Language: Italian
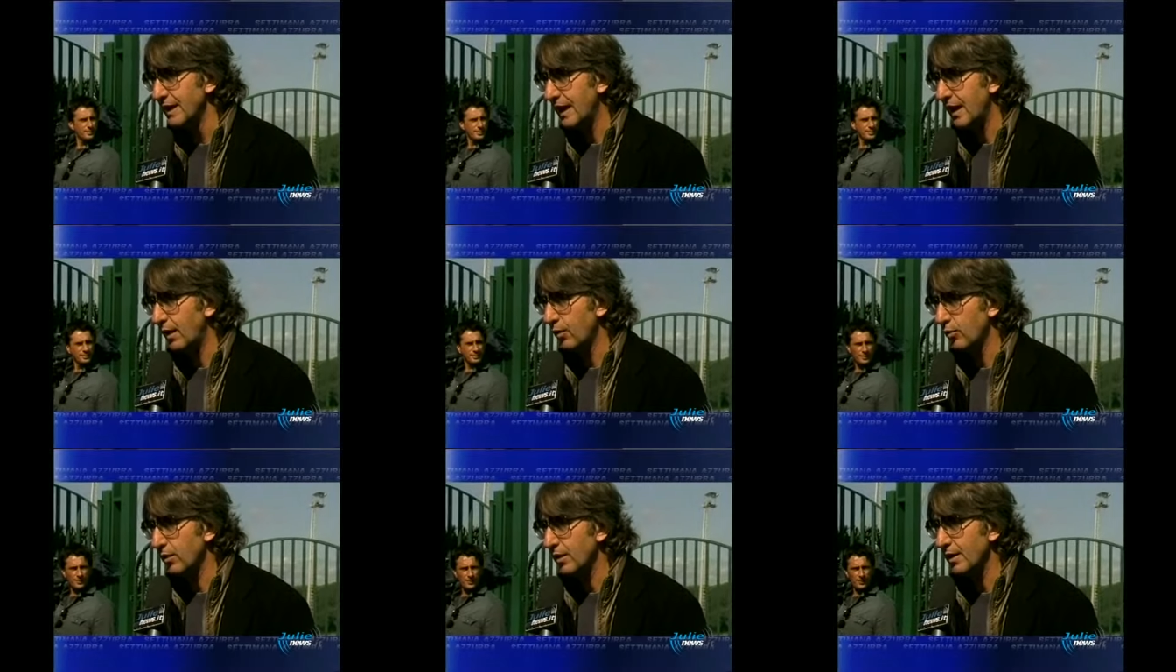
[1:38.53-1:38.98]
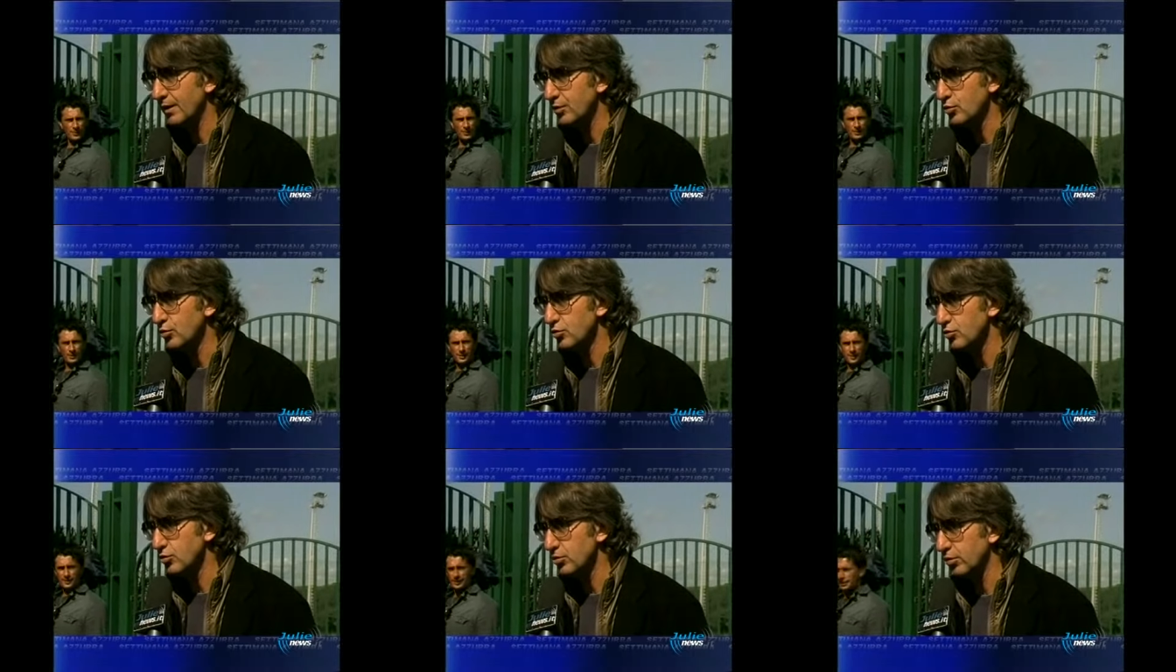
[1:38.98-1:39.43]
allora è
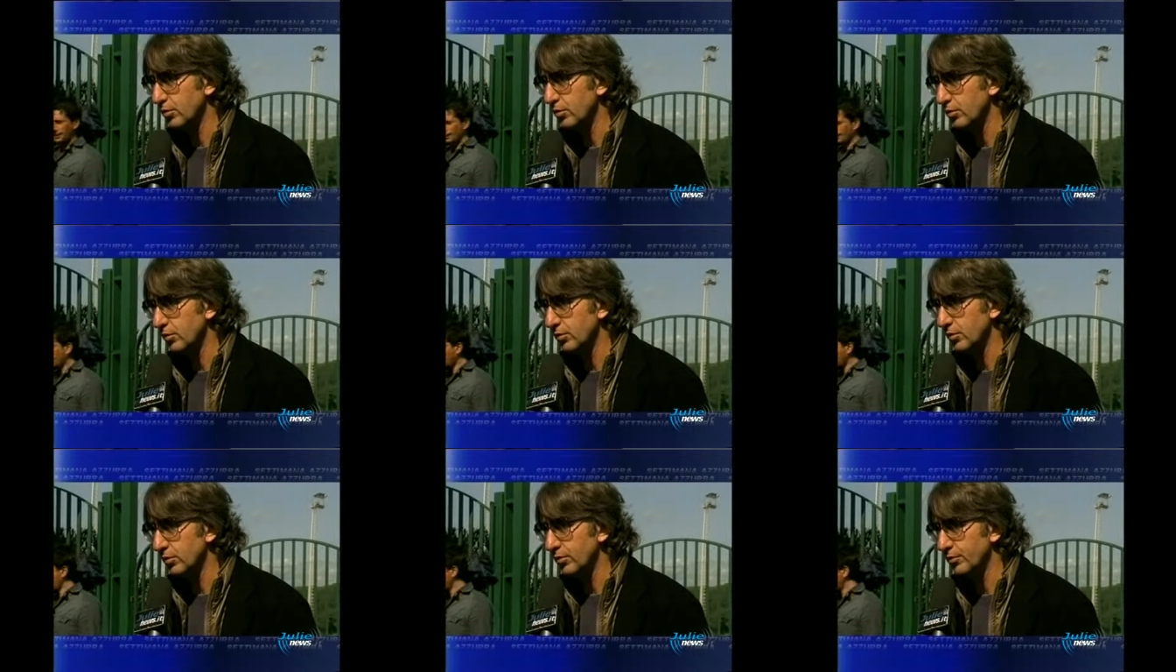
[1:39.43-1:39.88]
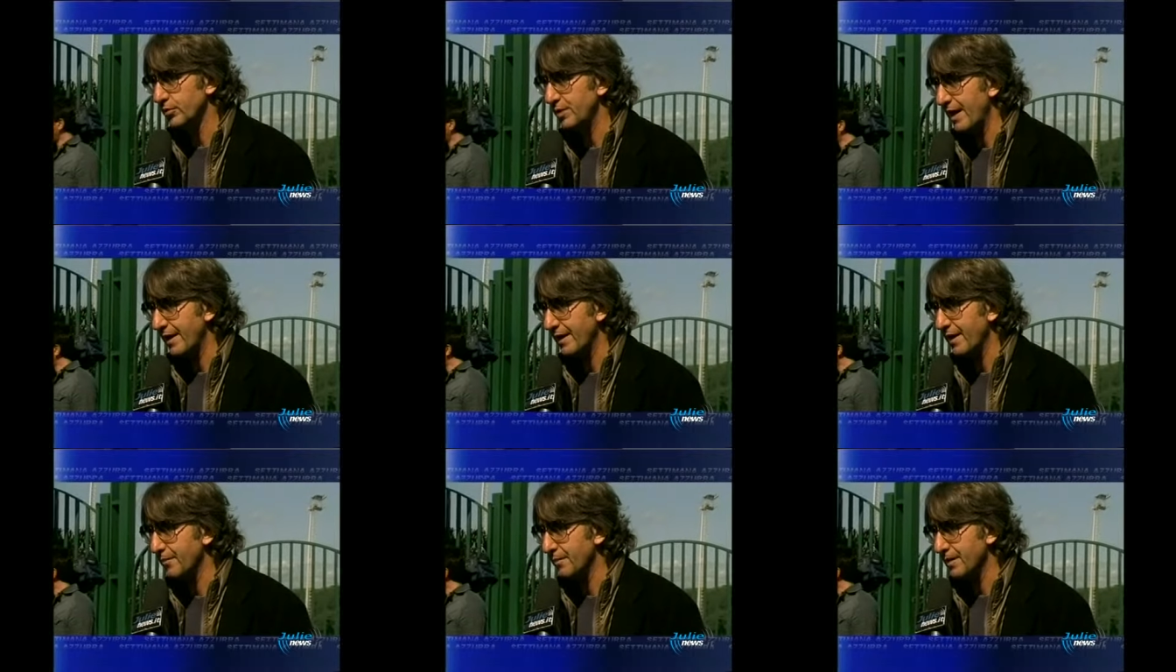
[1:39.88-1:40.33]
giusto
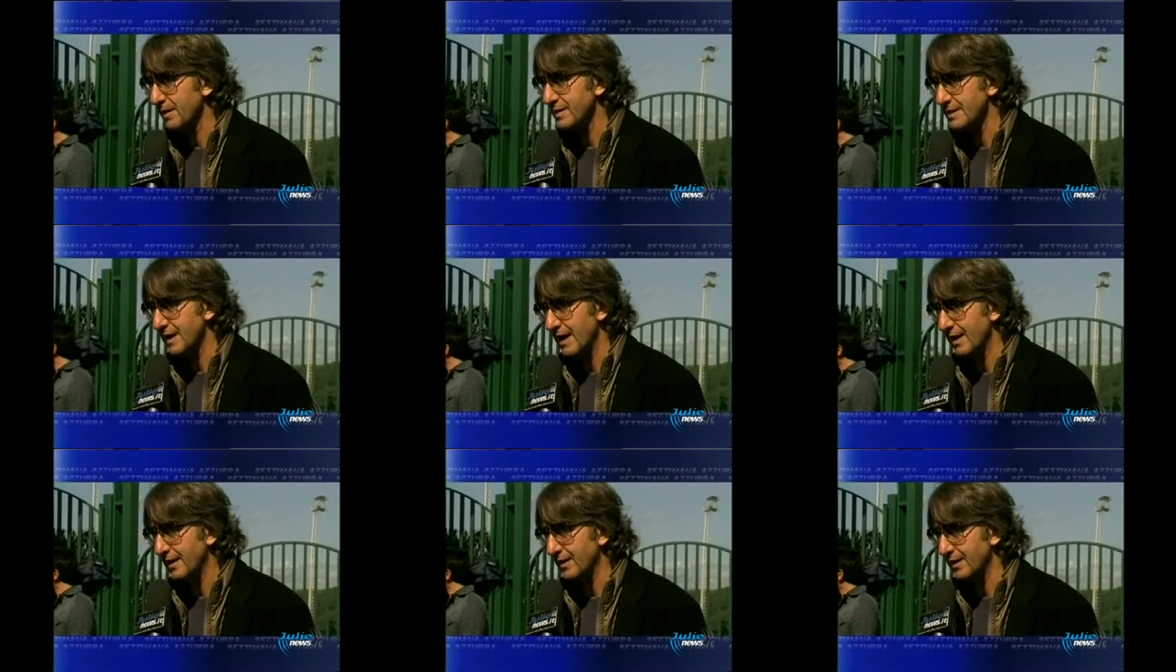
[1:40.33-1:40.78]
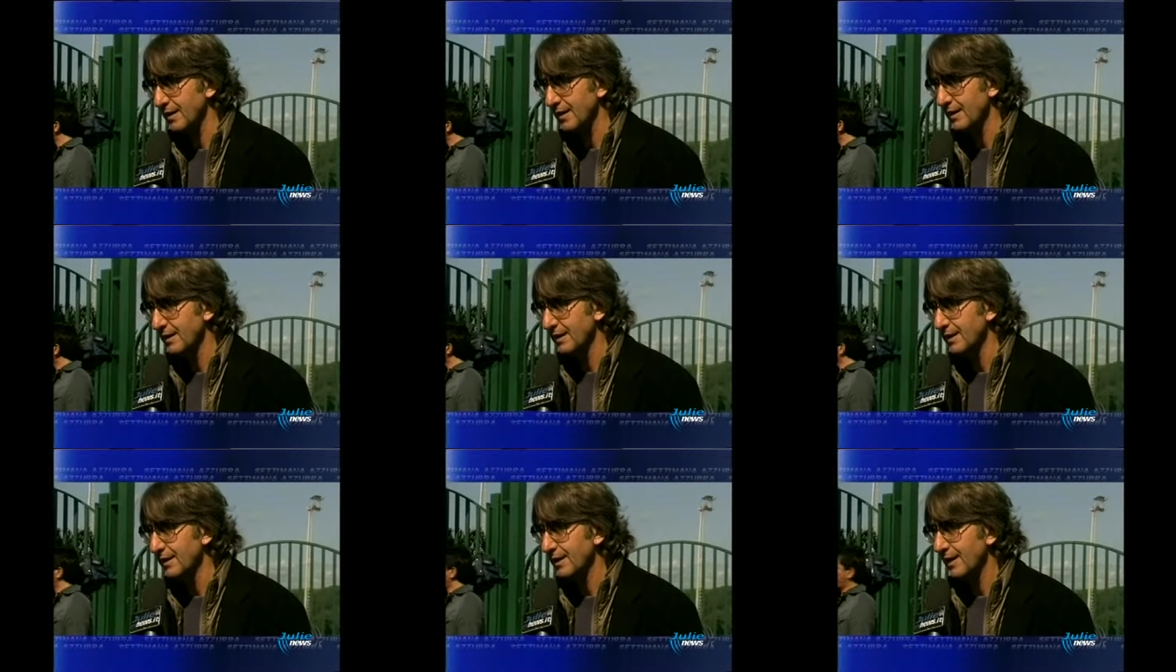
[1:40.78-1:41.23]
dare a Mazzarri
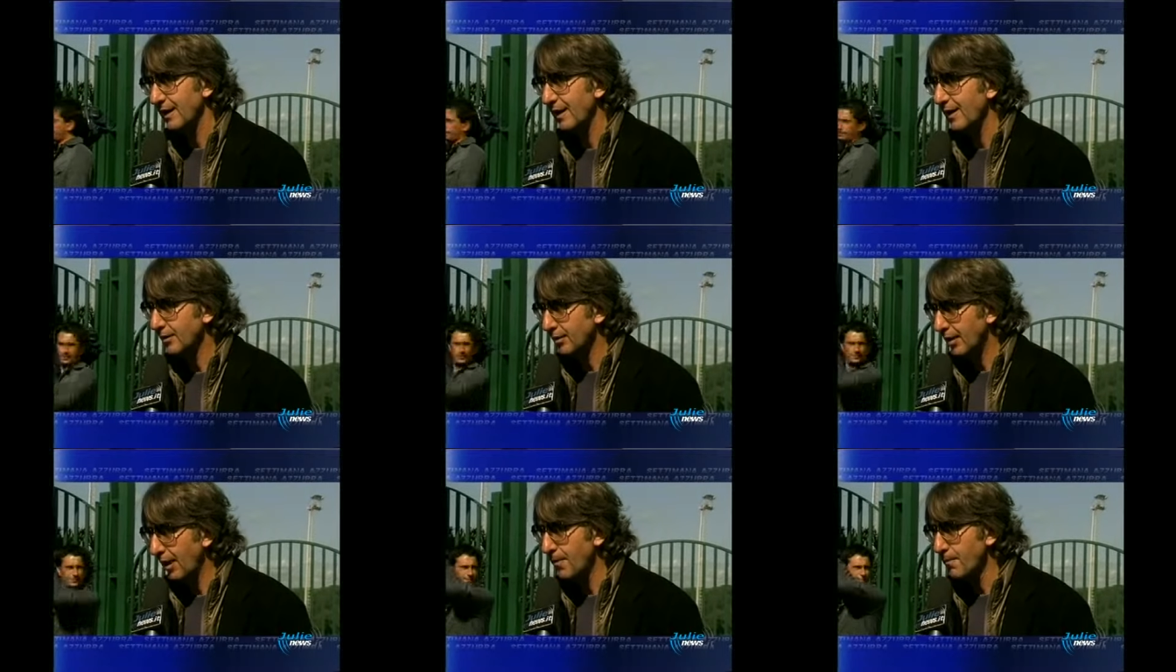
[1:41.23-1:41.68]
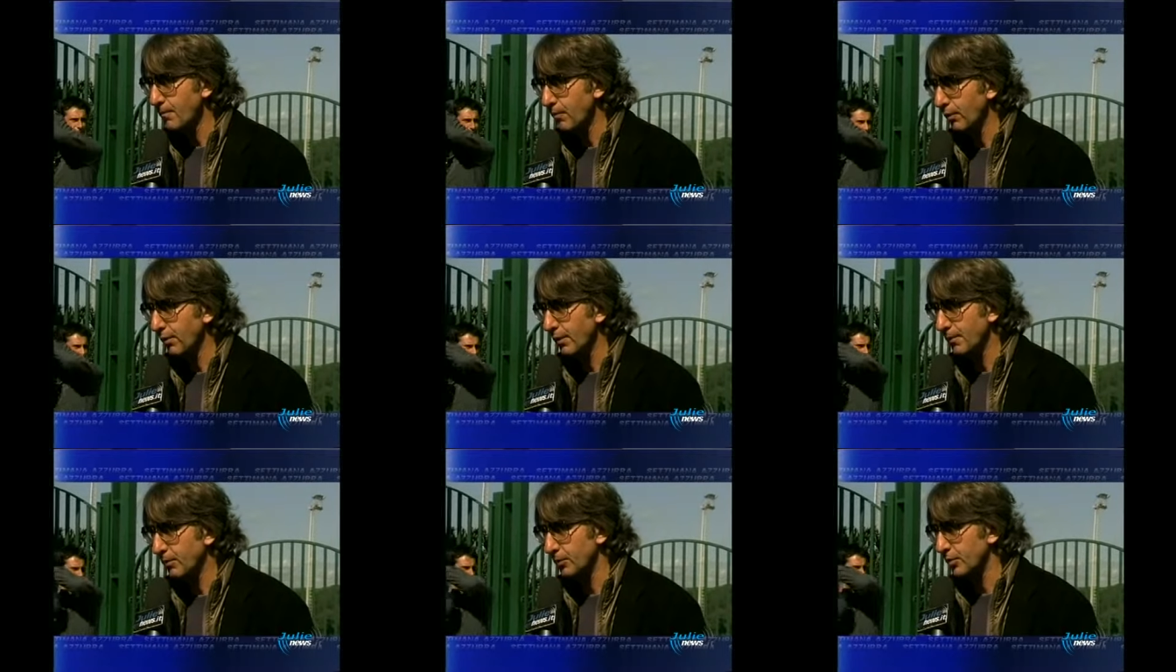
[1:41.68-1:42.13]
il
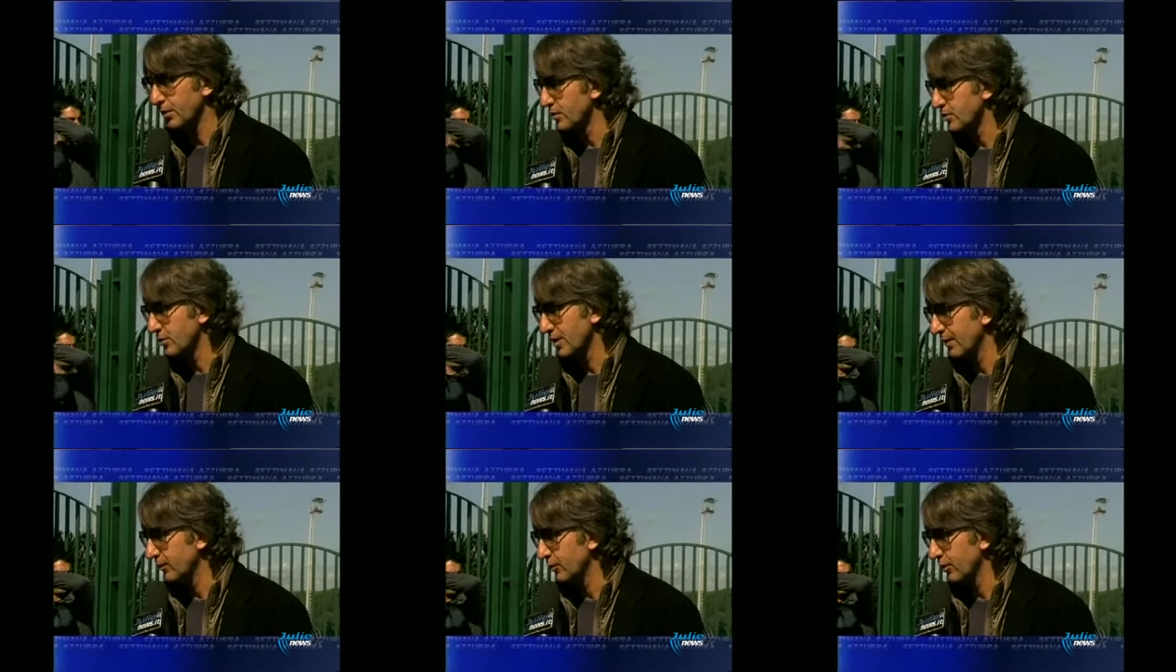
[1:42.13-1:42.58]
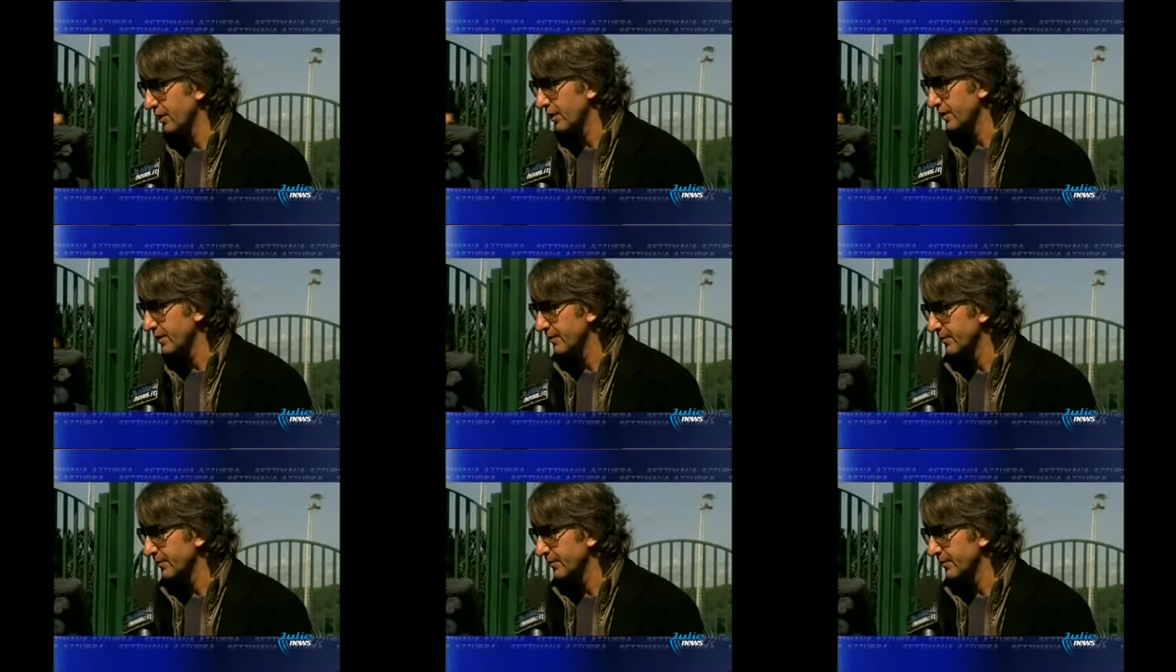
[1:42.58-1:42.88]
tempo per poterci lavorare.